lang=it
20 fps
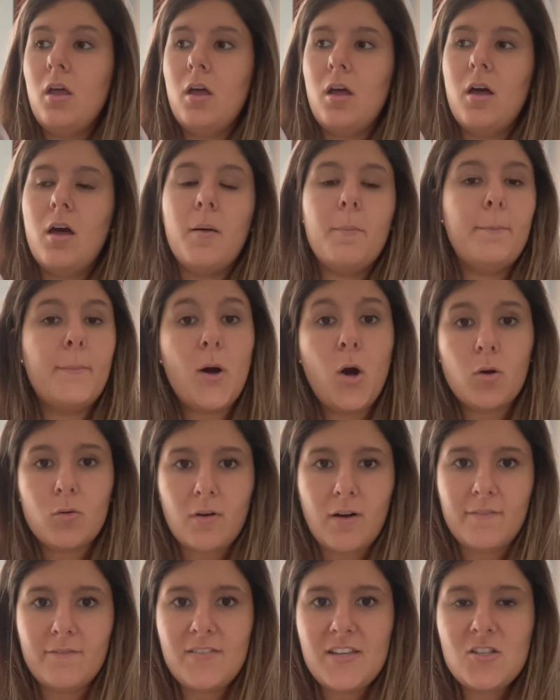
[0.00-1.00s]
Eh,
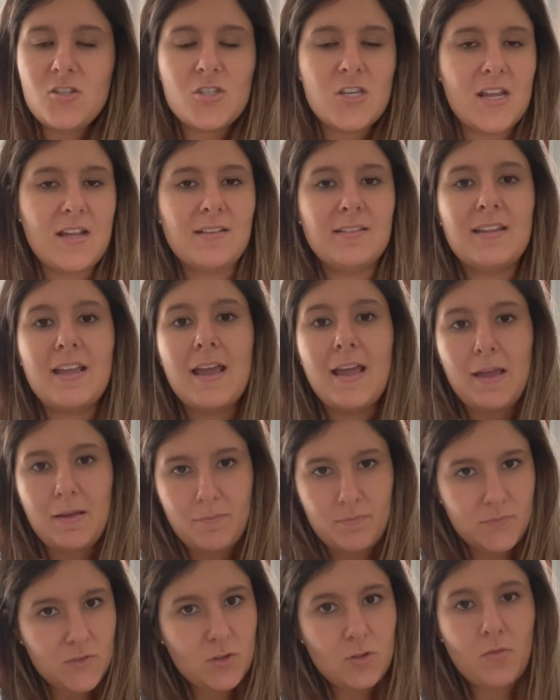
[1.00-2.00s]
poco
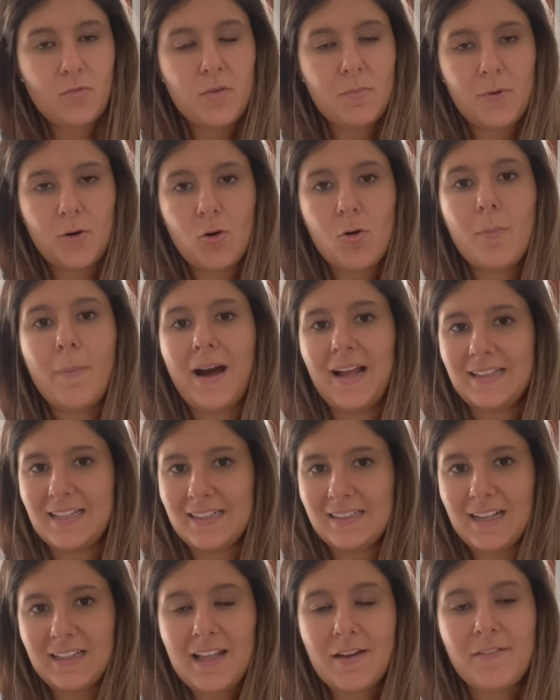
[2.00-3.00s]
avvincente, non vi
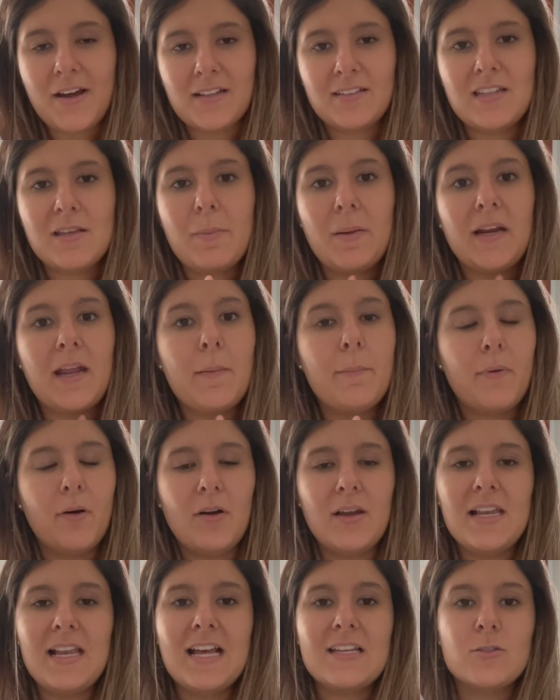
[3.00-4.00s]
preoccupate, andate avanti perché
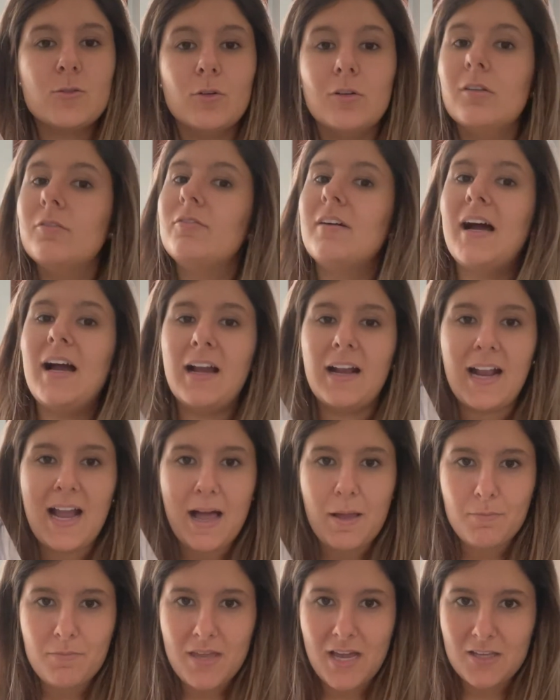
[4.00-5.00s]
poi la solfa
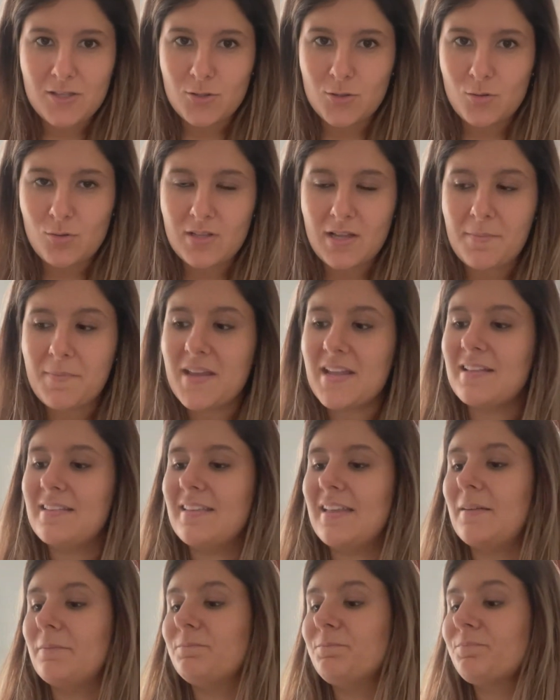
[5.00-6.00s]
cambia
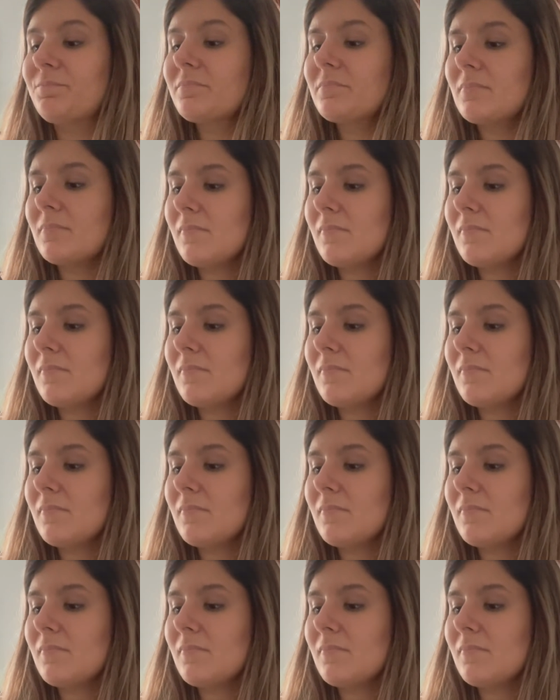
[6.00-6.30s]
assolutamente.